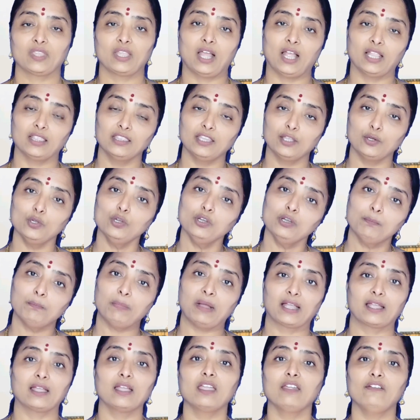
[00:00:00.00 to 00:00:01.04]
అందరూ
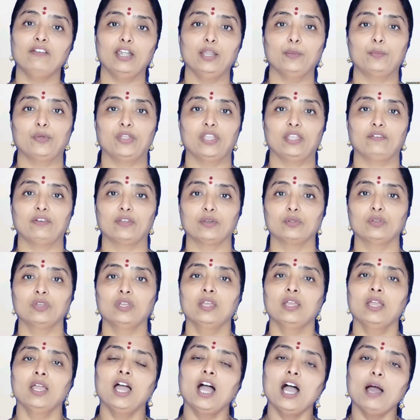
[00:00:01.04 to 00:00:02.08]
పక్కకు వెళ్ళిపోయేవారు
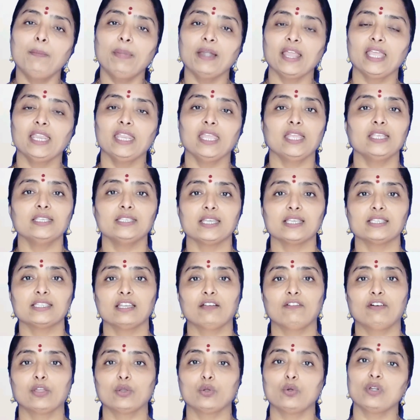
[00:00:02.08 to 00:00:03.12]
అప్పుడు ఆయన ఏం
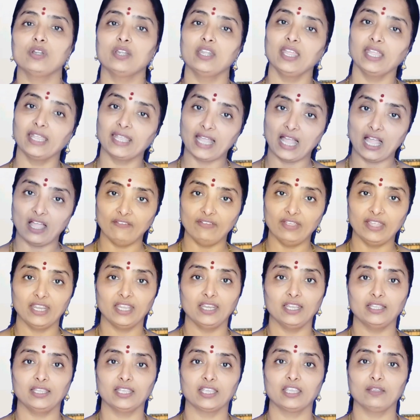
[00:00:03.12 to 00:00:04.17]
చేసేవారు అంటే కావేరి
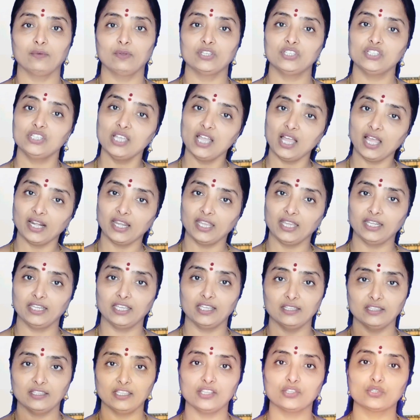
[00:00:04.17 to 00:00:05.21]
నదికి వచ్చి ఆ
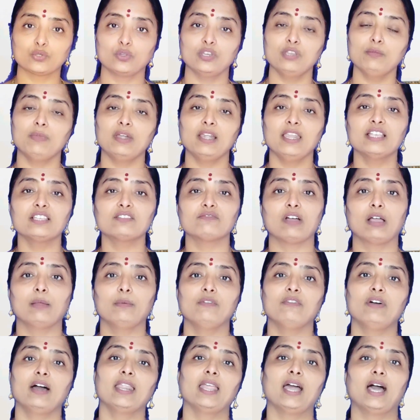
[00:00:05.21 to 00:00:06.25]
నీటిని తీసుకుని మళ్ళీ
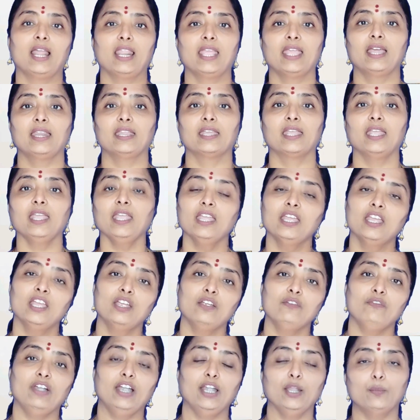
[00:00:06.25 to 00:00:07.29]
స్వామివారి ఆలయానికి
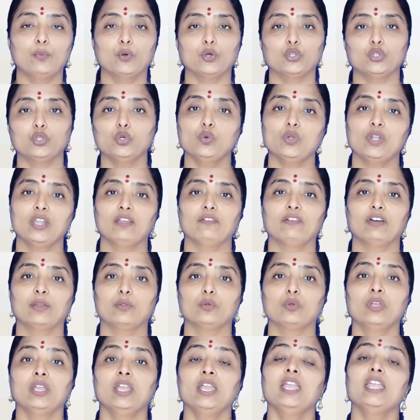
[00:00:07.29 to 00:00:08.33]
వెళ్ళిపోతూ
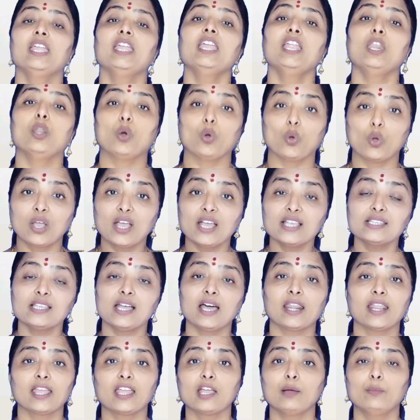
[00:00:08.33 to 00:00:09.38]
ఉండేవారు ఈ లోక
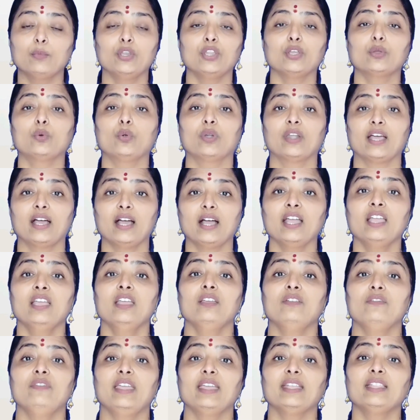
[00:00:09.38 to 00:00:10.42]
సారంగముని కూడా
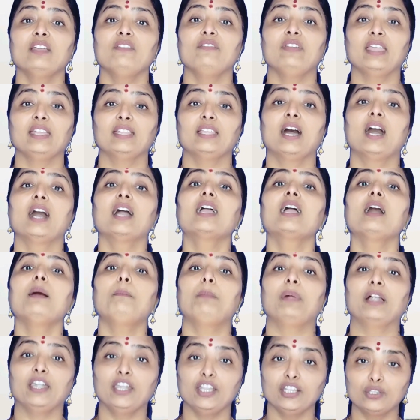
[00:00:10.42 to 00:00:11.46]
వేద వేదాంగ
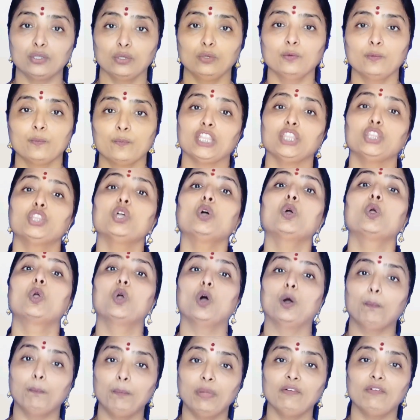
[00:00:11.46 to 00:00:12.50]
పండితులు ఎంతో
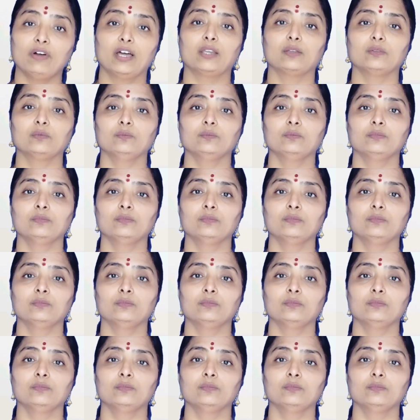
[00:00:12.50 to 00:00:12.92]
గొప్పవారు